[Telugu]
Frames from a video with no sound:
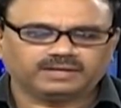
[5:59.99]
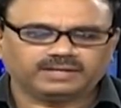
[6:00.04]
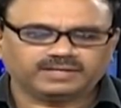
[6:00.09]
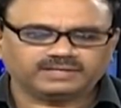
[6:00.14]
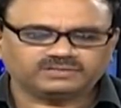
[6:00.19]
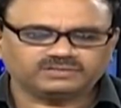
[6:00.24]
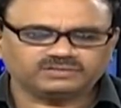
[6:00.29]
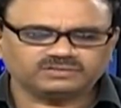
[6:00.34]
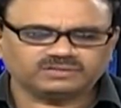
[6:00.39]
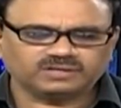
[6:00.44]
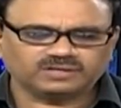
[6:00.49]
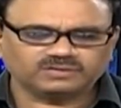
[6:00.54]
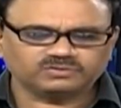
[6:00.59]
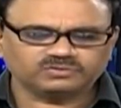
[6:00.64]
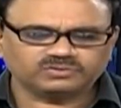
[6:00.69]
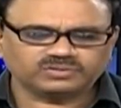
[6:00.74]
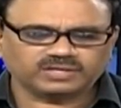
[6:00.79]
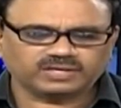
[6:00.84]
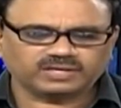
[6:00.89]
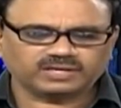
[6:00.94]
నెక్స్ట్ స్టాక్
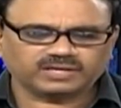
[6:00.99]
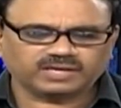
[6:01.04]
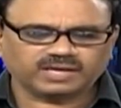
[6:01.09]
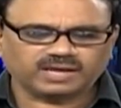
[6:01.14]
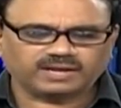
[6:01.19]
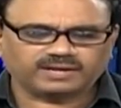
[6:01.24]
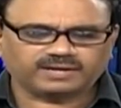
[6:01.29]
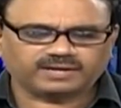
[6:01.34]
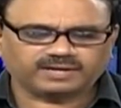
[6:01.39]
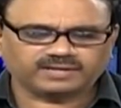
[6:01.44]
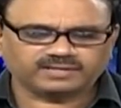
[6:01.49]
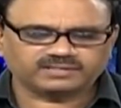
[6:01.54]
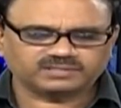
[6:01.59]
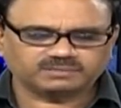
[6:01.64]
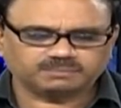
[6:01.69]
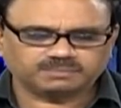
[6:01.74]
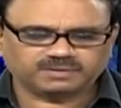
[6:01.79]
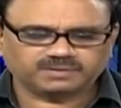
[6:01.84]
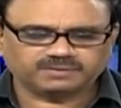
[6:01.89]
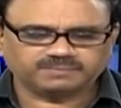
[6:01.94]
చూస్తే కనుక అల్ట్రాటెక్
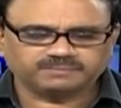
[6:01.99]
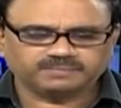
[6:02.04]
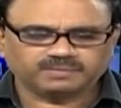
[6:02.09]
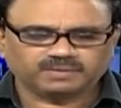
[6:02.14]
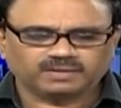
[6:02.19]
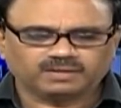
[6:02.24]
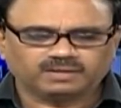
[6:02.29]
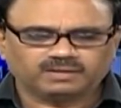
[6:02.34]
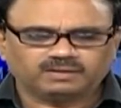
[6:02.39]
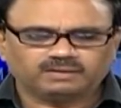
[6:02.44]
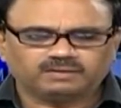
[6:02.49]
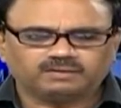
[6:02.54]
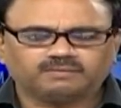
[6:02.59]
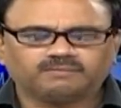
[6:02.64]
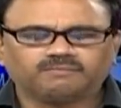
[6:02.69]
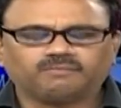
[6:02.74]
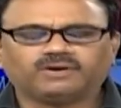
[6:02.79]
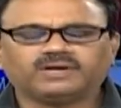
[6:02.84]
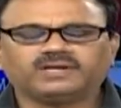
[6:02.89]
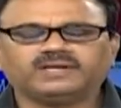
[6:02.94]
సిమెంట్
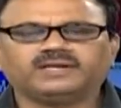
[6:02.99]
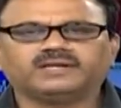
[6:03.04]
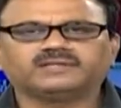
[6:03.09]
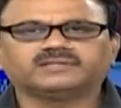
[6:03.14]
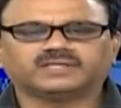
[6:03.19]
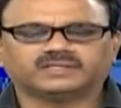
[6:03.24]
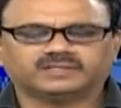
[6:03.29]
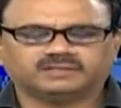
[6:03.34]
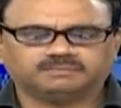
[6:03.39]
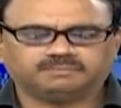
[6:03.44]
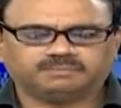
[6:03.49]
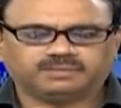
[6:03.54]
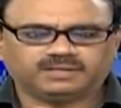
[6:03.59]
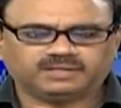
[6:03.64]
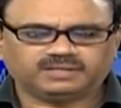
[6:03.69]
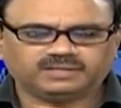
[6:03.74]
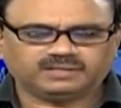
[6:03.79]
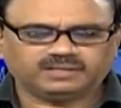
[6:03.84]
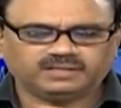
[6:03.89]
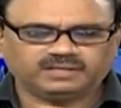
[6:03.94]
ఒకటిన్నర శాతం
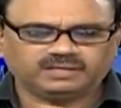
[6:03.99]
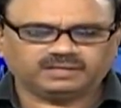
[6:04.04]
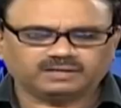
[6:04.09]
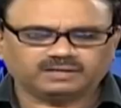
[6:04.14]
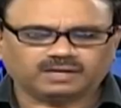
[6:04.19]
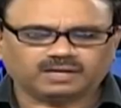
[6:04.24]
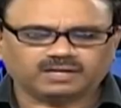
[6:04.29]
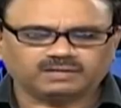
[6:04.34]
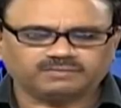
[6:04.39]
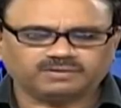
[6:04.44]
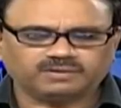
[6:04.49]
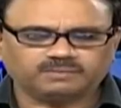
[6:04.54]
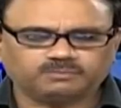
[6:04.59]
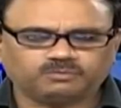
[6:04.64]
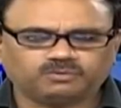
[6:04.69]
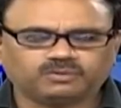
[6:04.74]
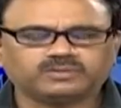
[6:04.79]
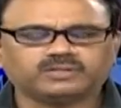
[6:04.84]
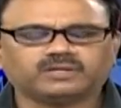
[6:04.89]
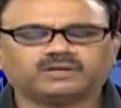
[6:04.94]
పెరిగింది నాలుగు వేల
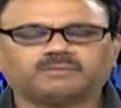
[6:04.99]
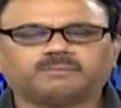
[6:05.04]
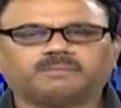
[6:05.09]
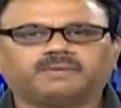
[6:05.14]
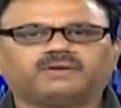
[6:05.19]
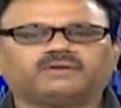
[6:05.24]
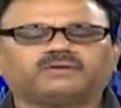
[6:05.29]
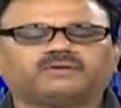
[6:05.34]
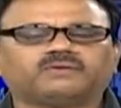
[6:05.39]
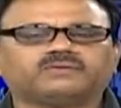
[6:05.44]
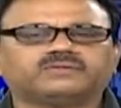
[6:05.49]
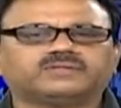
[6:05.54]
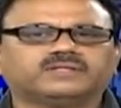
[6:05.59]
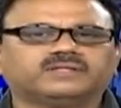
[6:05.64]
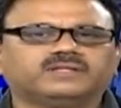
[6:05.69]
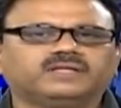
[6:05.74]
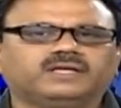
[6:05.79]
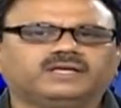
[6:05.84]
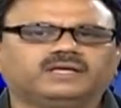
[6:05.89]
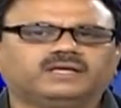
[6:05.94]
మూడు వందల రూపాయల్లో క్లోజ్
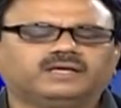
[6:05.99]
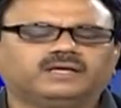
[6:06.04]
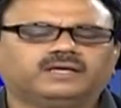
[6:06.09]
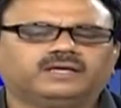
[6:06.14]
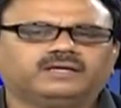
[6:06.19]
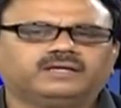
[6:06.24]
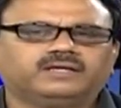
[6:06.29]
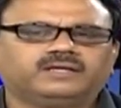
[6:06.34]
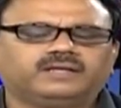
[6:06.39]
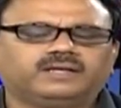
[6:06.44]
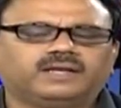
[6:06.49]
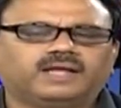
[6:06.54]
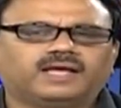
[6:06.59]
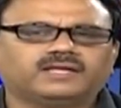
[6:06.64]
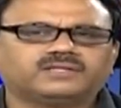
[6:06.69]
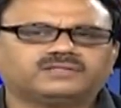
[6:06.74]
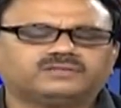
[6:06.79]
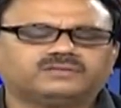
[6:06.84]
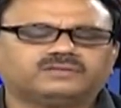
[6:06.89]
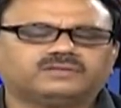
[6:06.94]
అయింది ఈ
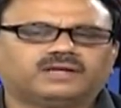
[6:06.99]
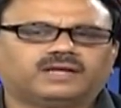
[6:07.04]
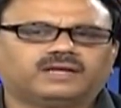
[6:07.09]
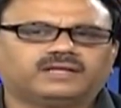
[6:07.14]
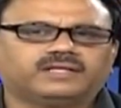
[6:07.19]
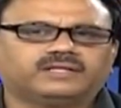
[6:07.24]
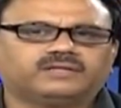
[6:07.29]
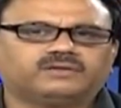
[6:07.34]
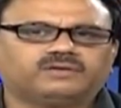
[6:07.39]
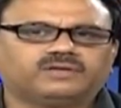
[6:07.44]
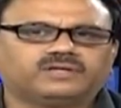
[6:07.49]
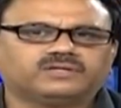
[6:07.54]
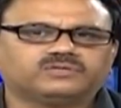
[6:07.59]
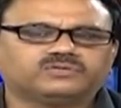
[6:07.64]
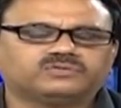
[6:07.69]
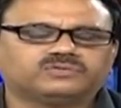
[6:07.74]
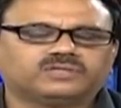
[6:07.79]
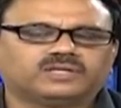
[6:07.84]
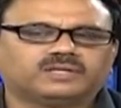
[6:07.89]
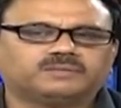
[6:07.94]
లాస్ట్ నాలుగైదు రోజులుగా
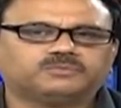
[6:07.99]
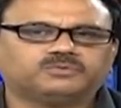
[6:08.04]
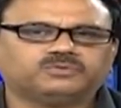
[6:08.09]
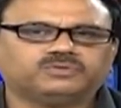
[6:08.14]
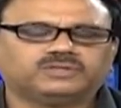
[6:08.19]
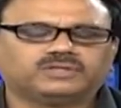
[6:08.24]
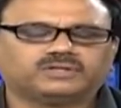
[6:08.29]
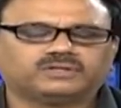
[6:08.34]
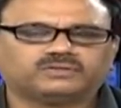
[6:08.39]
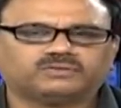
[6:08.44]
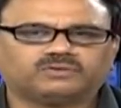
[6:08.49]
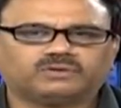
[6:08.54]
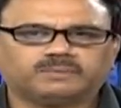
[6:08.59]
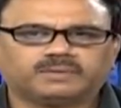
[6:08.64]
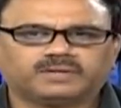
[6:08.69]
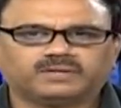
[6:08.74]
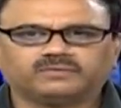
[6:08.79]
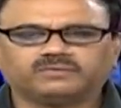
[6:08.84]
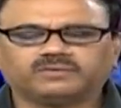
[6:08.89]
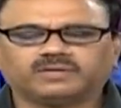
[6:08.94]
చూస్తున్నాము ఇంతకత కూడా
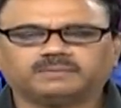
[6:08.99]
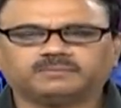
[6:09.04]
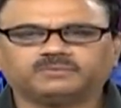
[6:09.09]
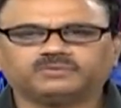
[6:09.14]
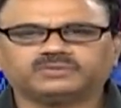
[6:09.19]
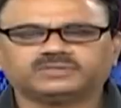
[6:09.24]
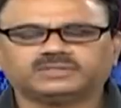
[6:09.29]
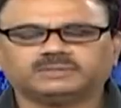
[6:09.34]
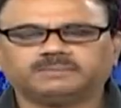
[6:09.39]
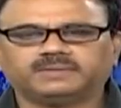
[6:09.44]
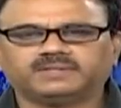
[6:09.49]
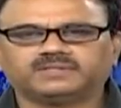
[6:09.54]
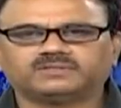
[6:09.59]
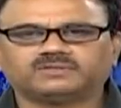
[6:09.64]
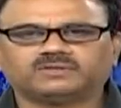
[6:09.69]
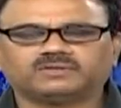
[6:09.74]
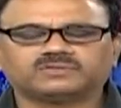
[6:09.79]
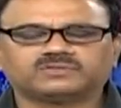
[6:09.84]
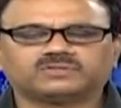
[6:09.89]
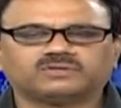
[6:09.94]
మనం అనుకున్నాము సిమెంట్
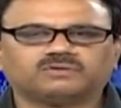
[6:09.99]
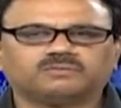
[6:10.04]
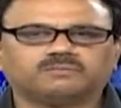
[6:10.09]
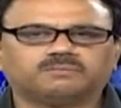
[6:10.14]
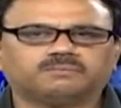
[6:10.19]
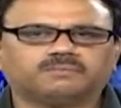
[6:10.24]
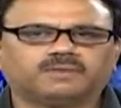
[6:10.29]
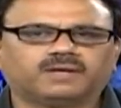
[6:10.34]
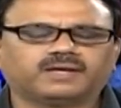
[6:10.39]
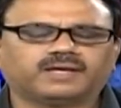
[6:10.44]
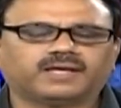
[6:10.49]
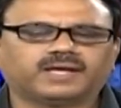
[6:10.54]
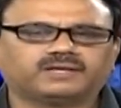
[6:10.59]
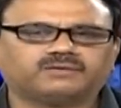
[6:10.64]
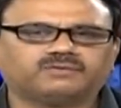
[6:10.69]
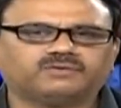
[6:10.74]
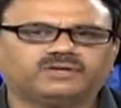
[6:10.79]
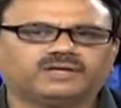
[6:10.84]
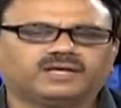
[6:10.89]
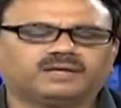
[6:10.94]
స్టాక్స్లో బాగా
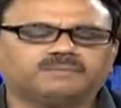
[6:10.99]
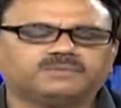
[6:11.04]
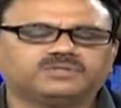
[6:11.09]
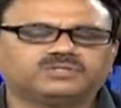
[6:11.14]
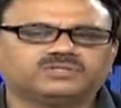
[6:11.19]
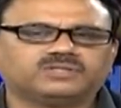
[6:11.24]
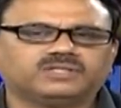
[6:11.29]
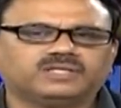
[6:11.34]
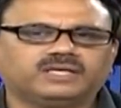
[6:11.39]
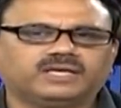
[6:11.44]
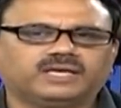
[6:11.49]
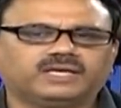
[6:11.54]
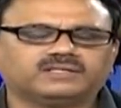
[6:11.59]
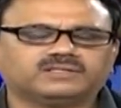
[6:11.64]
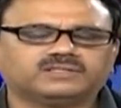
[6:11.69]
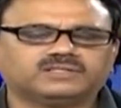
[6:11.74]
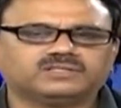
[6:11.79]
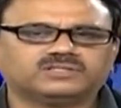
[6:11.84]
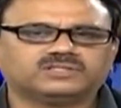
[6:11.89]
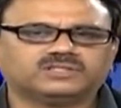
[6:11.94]
యాక్టివిటీ కనిపించింది
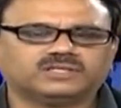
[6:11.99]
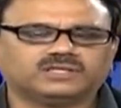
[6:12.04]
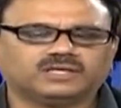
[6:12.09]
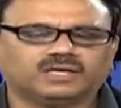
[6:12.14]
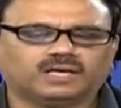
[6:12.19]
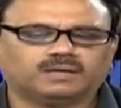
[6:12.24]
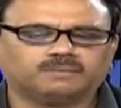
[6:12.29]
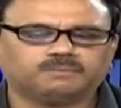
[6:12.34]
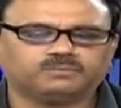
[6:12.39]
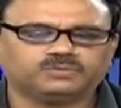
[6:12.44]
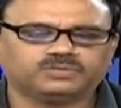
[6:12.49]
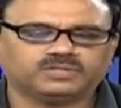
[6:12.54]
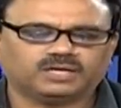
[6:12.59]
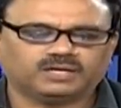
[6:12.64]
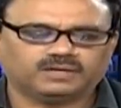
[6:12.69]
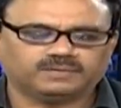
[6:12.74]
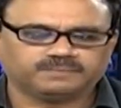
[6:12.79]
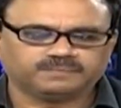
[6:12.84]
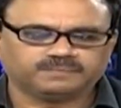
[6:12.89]
ఏసీసీ అంబుజా